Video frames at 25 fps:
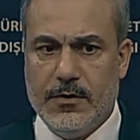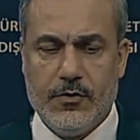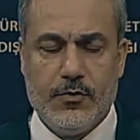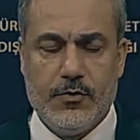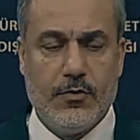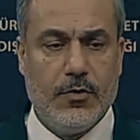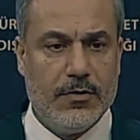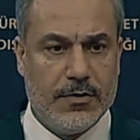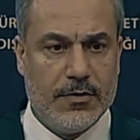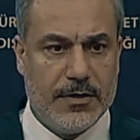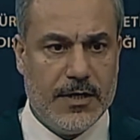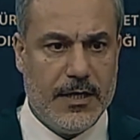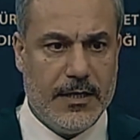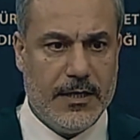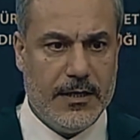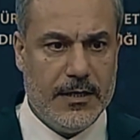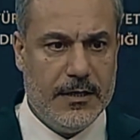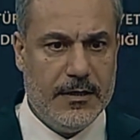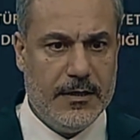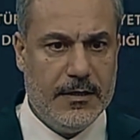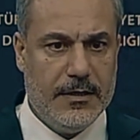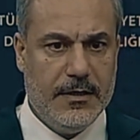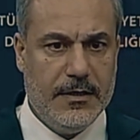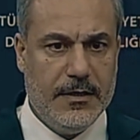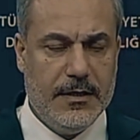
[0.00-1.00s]
zor değil.
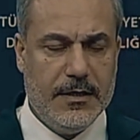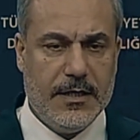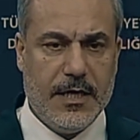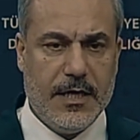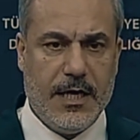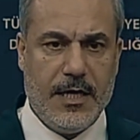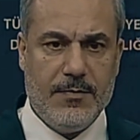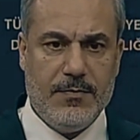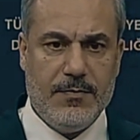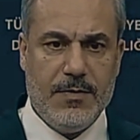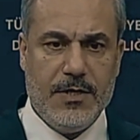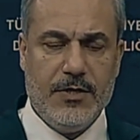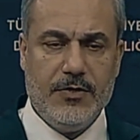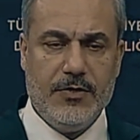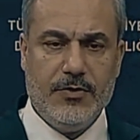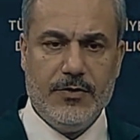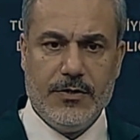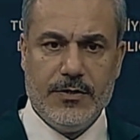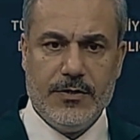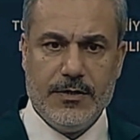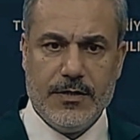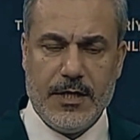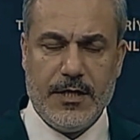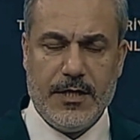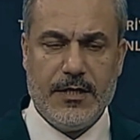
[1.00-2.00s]
Yani
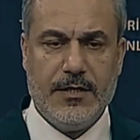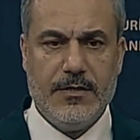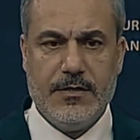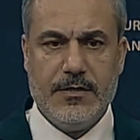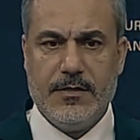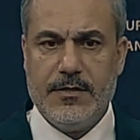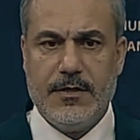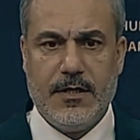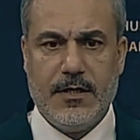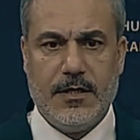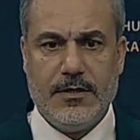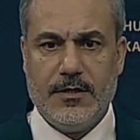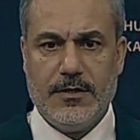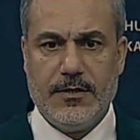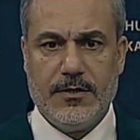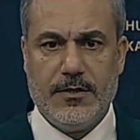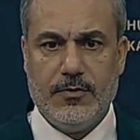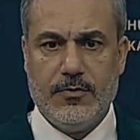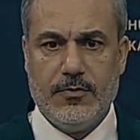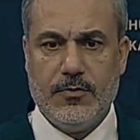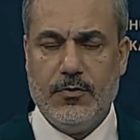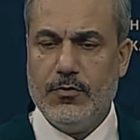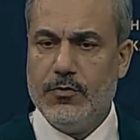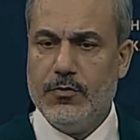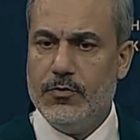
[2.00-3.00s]
birincisinde ikincisinde
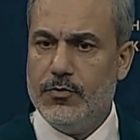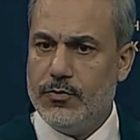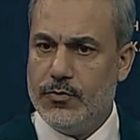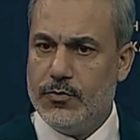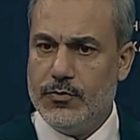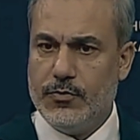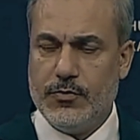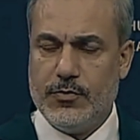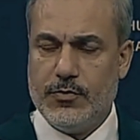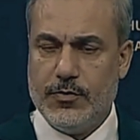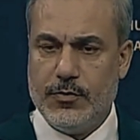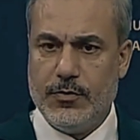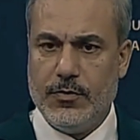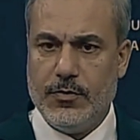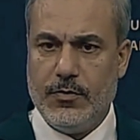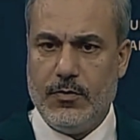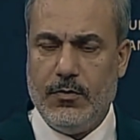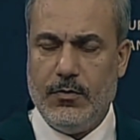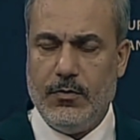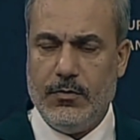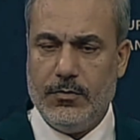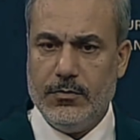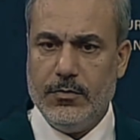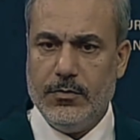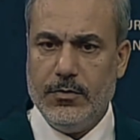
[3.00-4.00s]
ateşkes oldu, üçüncüsü
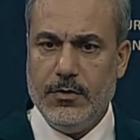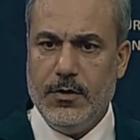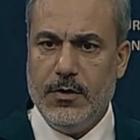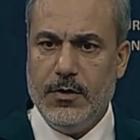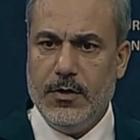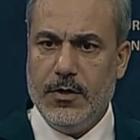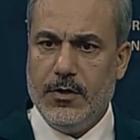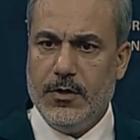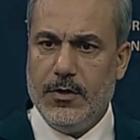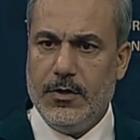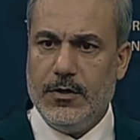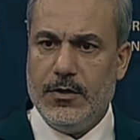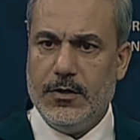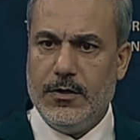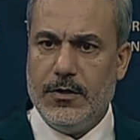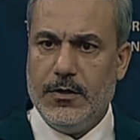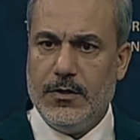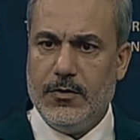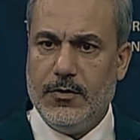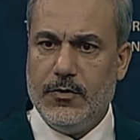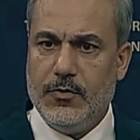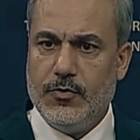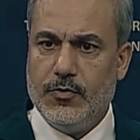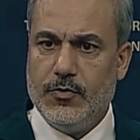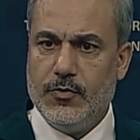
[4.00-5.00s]
oldu. Ee,
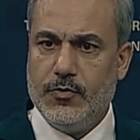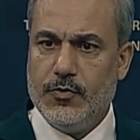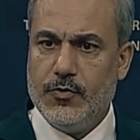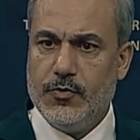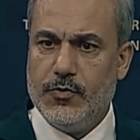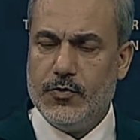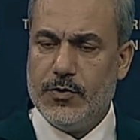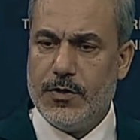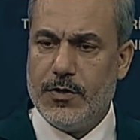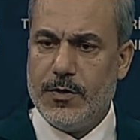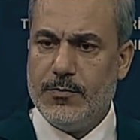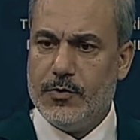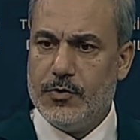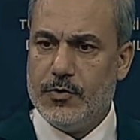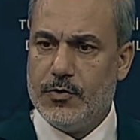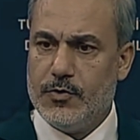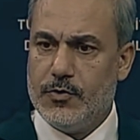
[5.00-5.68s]
üçüncüsünde biz